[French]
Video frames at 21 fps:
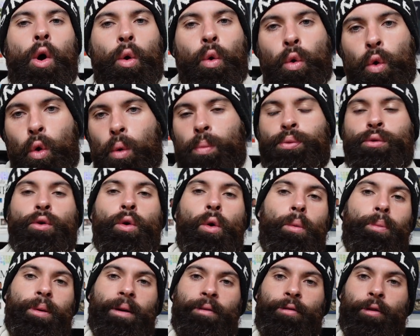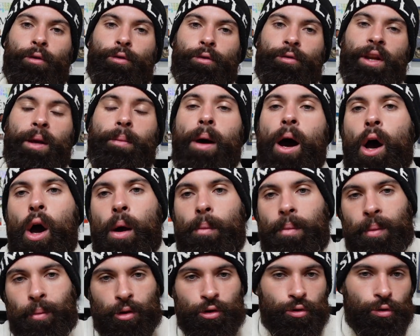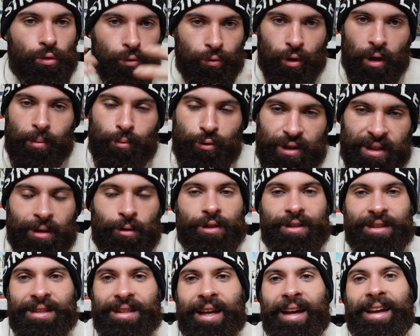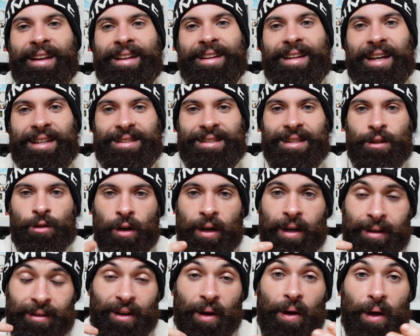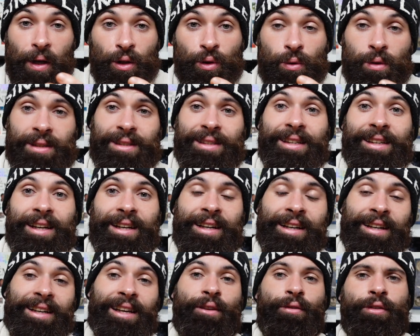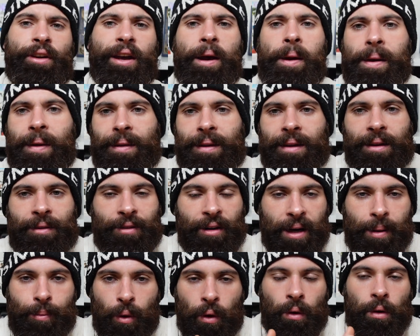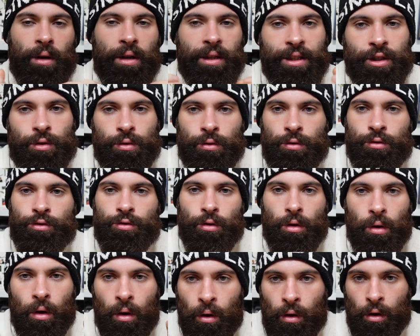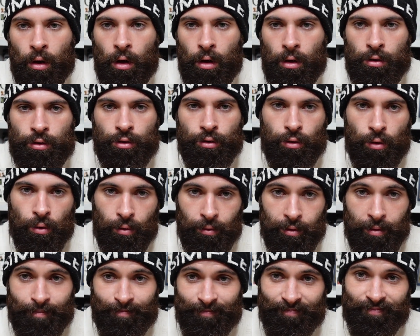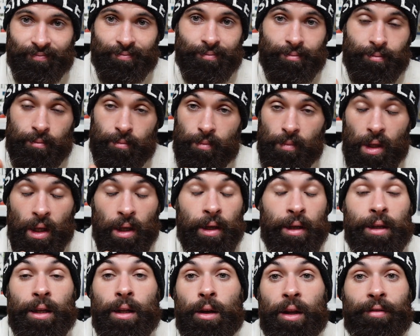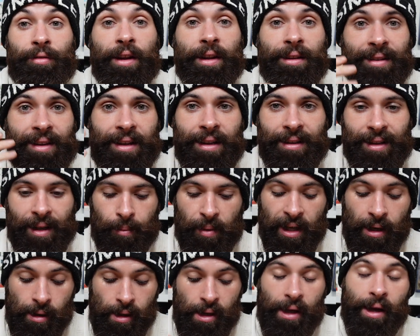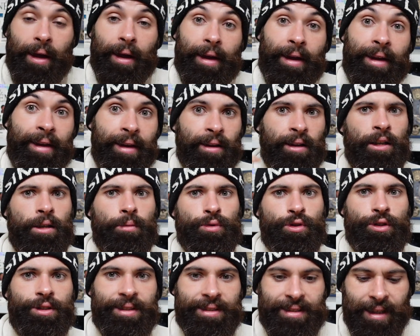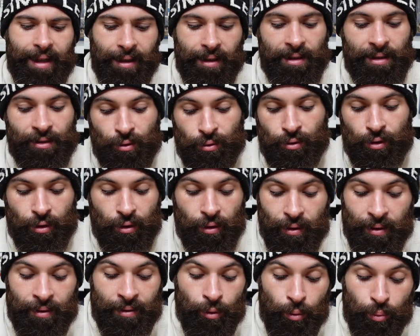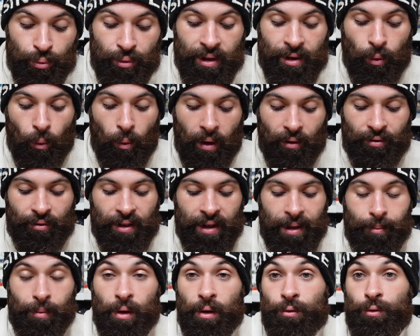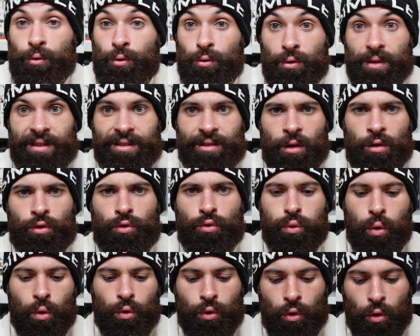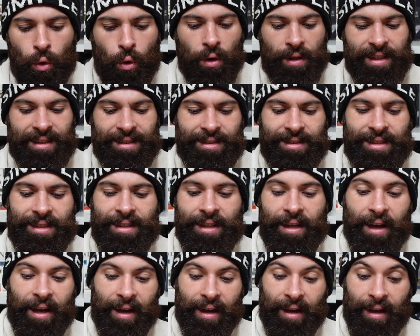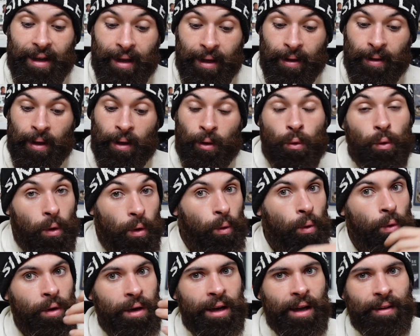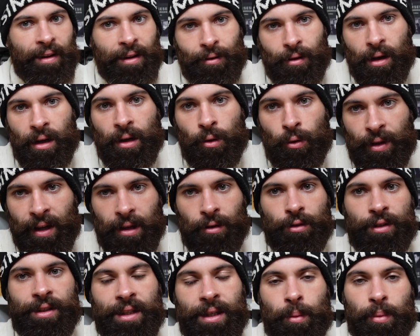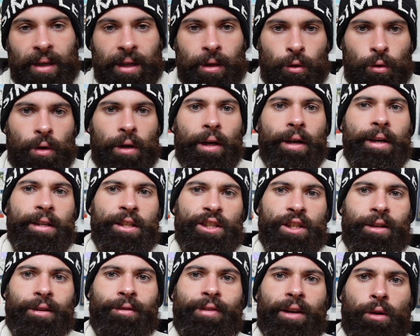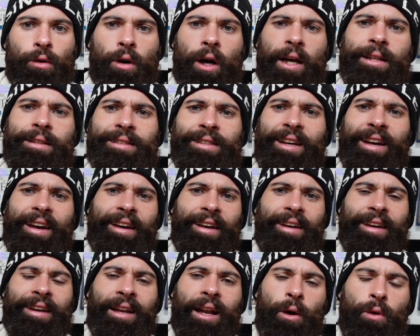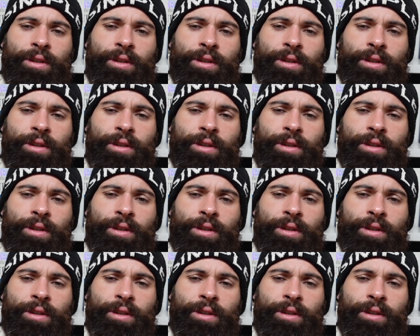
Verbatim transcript: le plus gros point fort du film mais moi je trouve que la musique aussi est assez correcte donc c'est quelqu'un qui fait vraiment les choses en grand je trouve et qu'il les fait très très bien. Et comme je disais, hein, donc euh, depuis trois films, du coup, il s'entoure de gros castings et au-delà d'avoir Leonardo DiCaprio et Jennifer Lawrence, il a